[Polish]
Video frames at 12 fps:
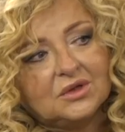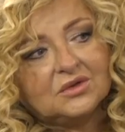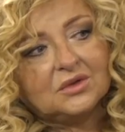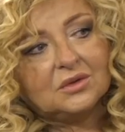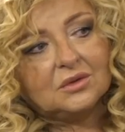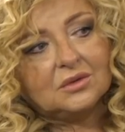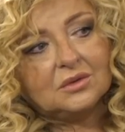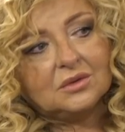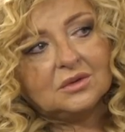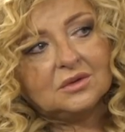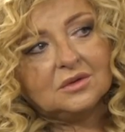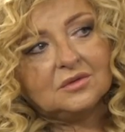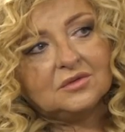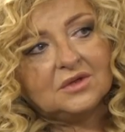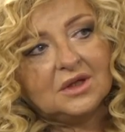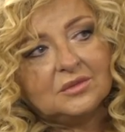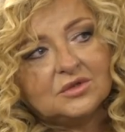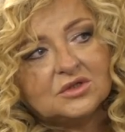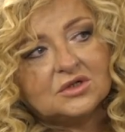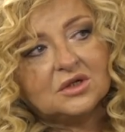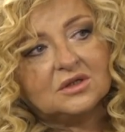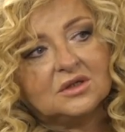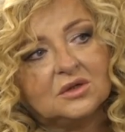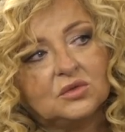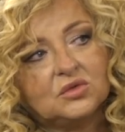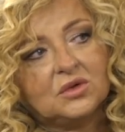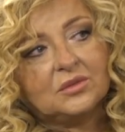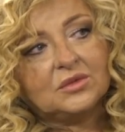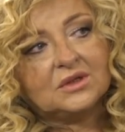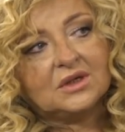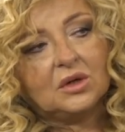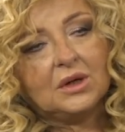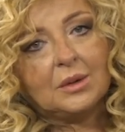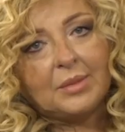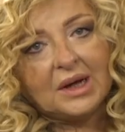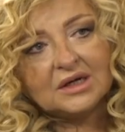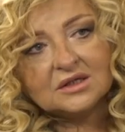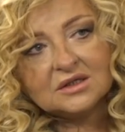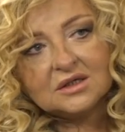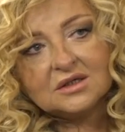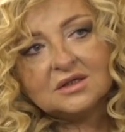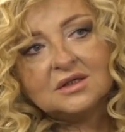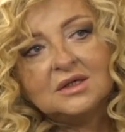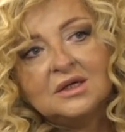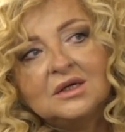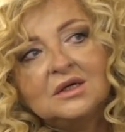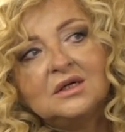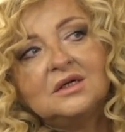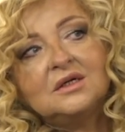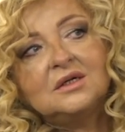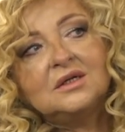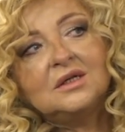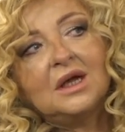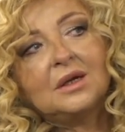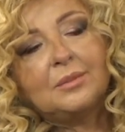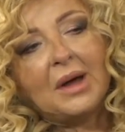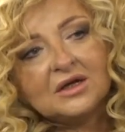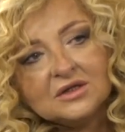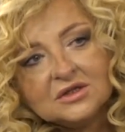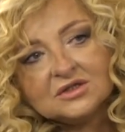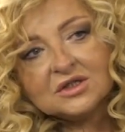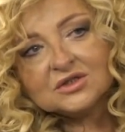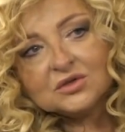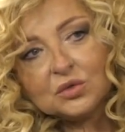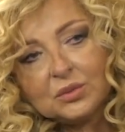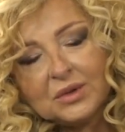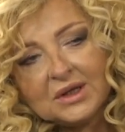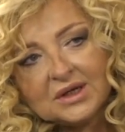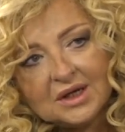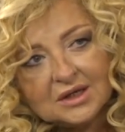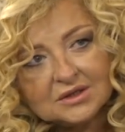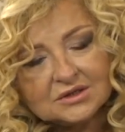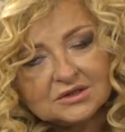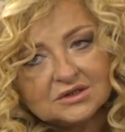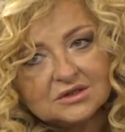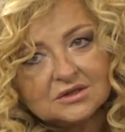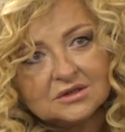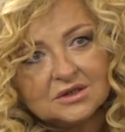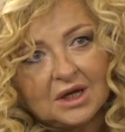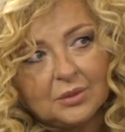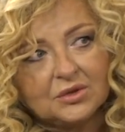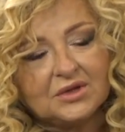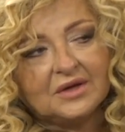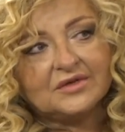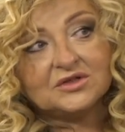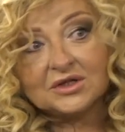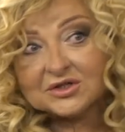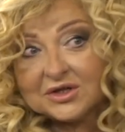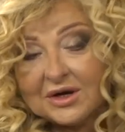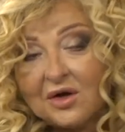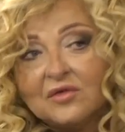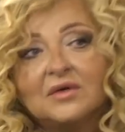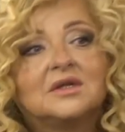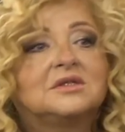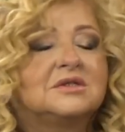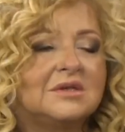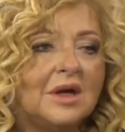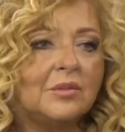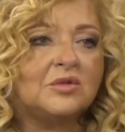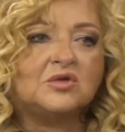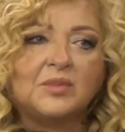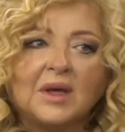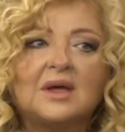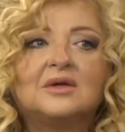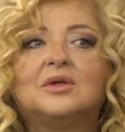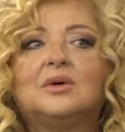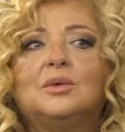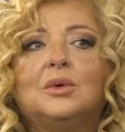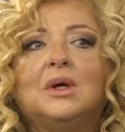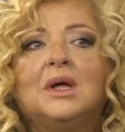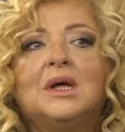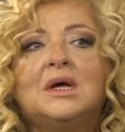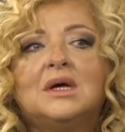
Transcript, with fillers: kobietą. E, wydaje mi się, że ona nauczyła mnie tego, jak pachnie, e, jak pachnieć, jak się ubierać, e, jak podawać, jak czarować, jak być piękną.